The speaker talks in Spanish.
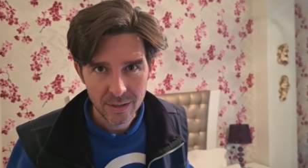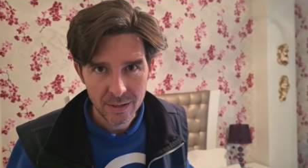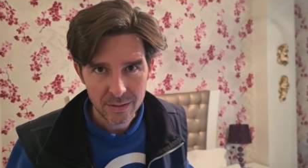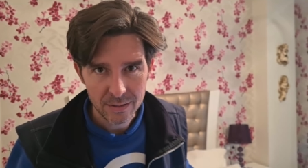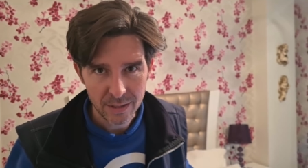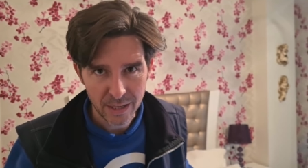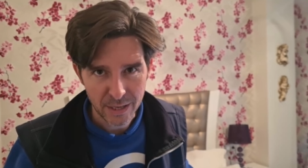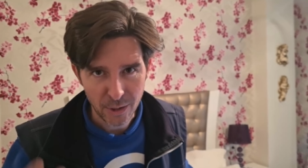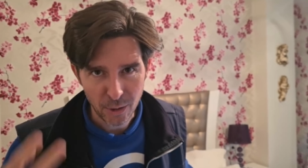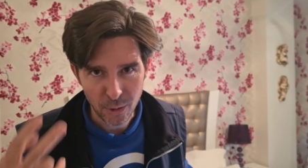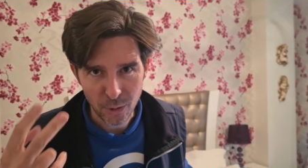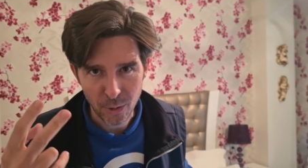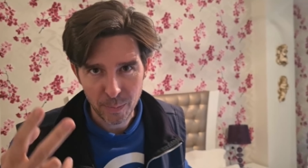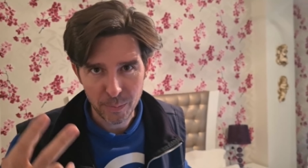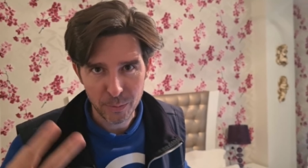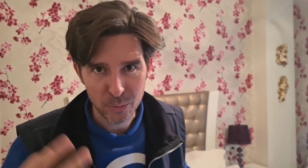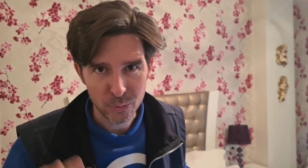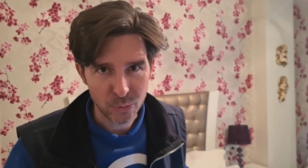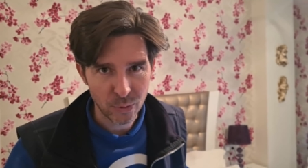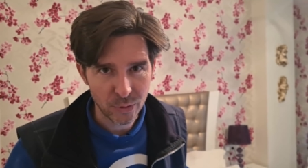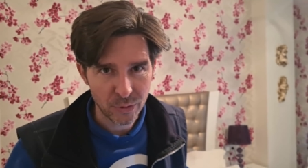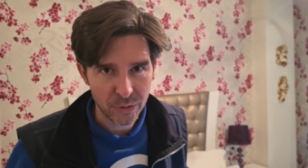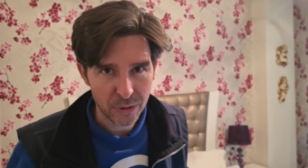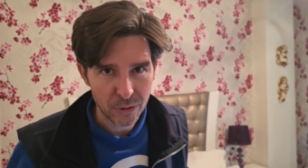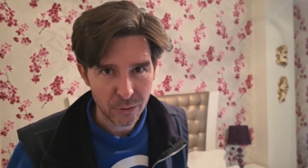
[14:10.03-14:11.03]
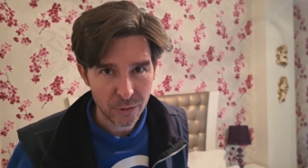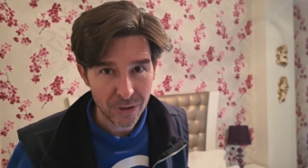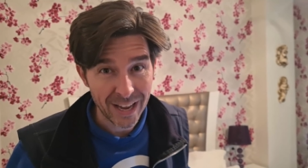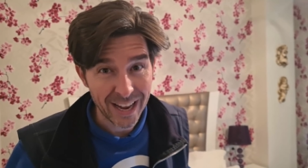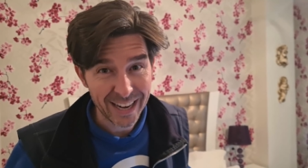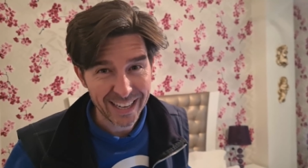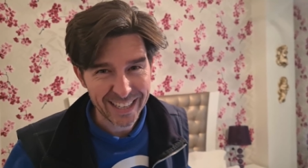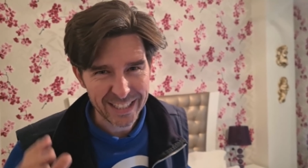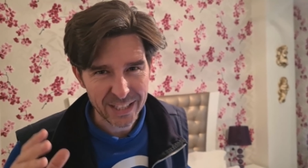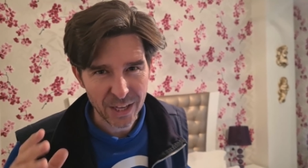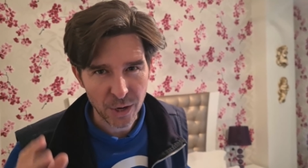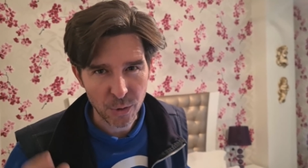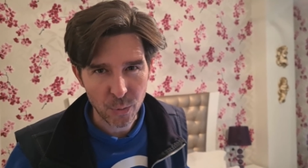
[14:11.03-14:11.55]
Técnico 2.0 ya
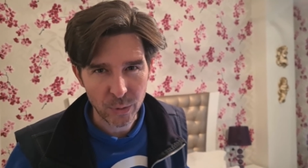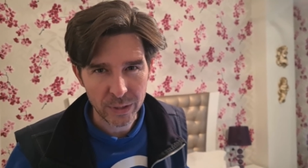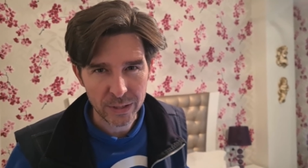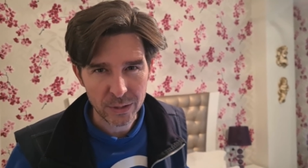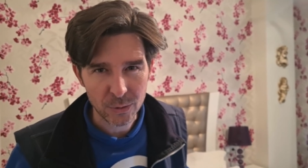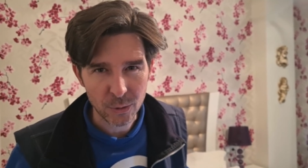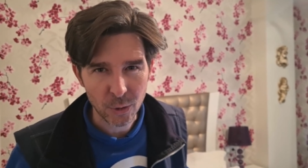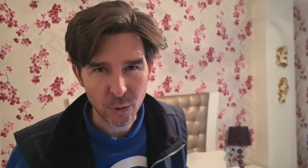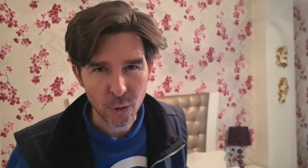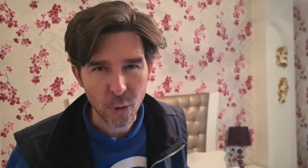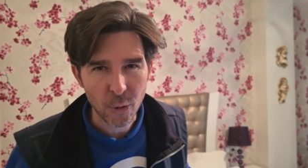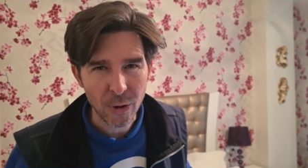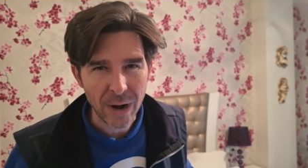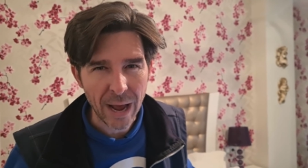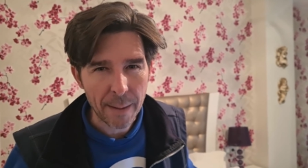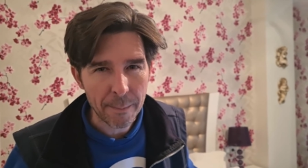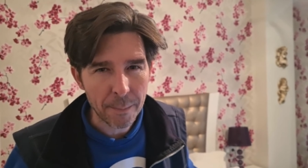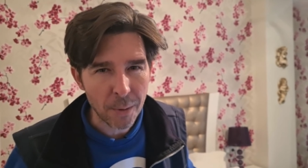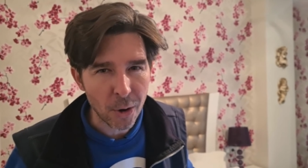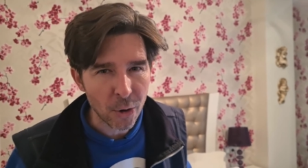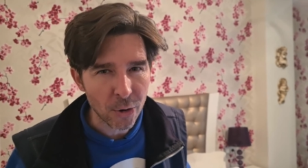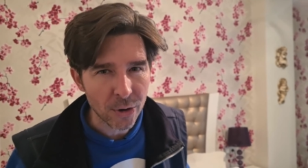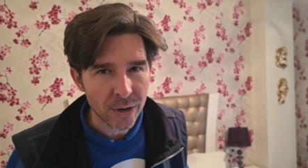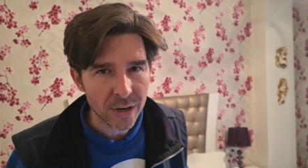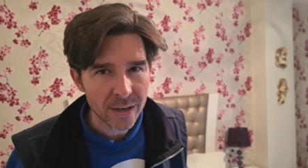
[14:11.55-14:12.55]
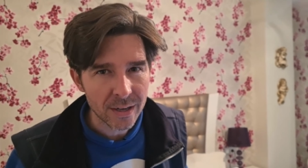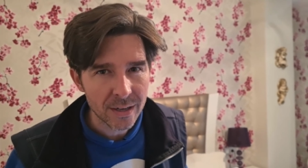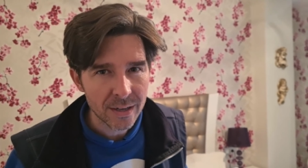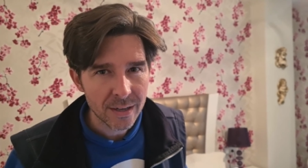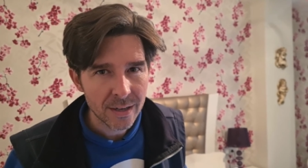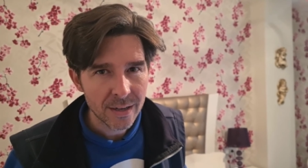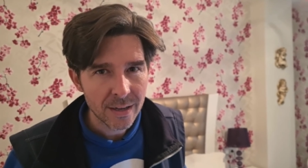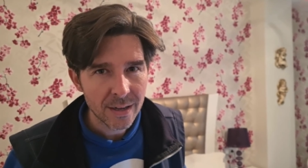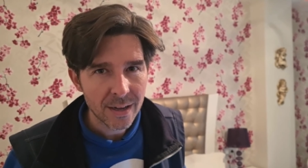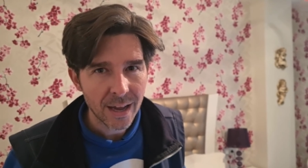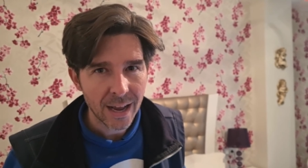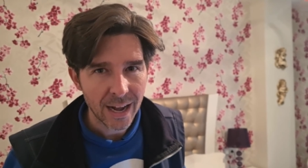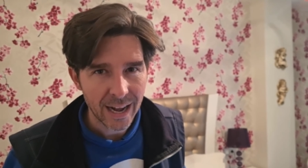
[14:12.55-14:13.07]
ni te cuento, con amor
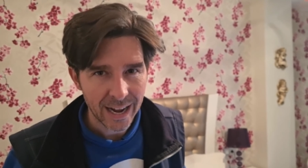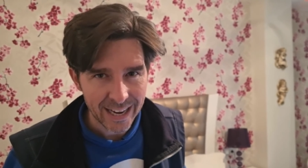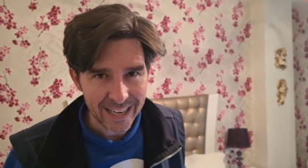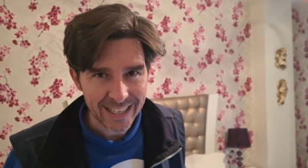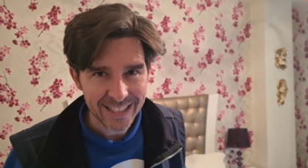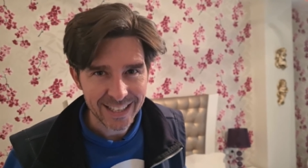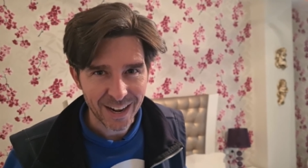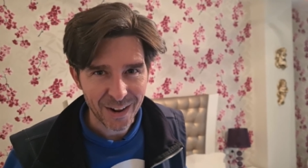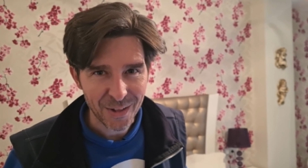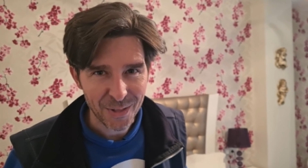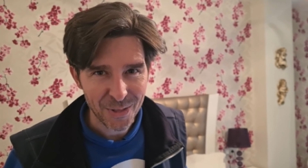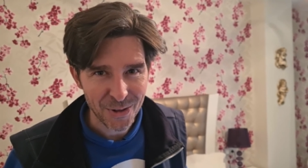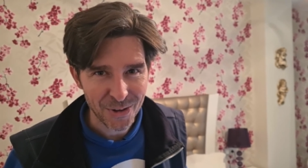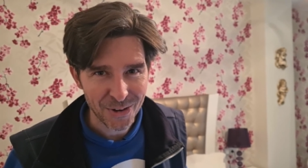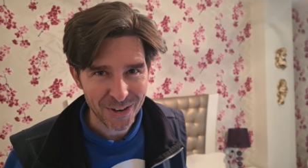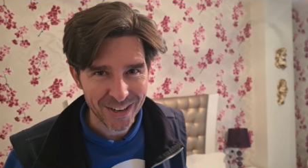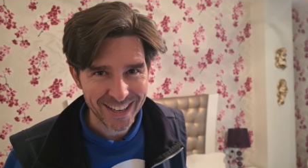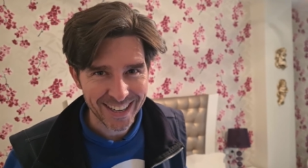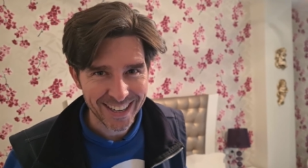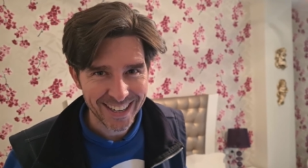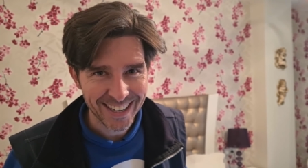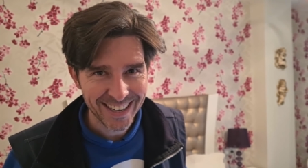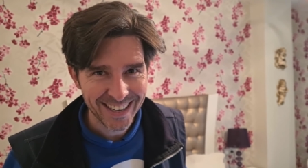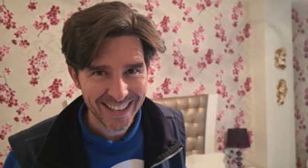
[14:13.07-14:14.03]
en las instalaciones.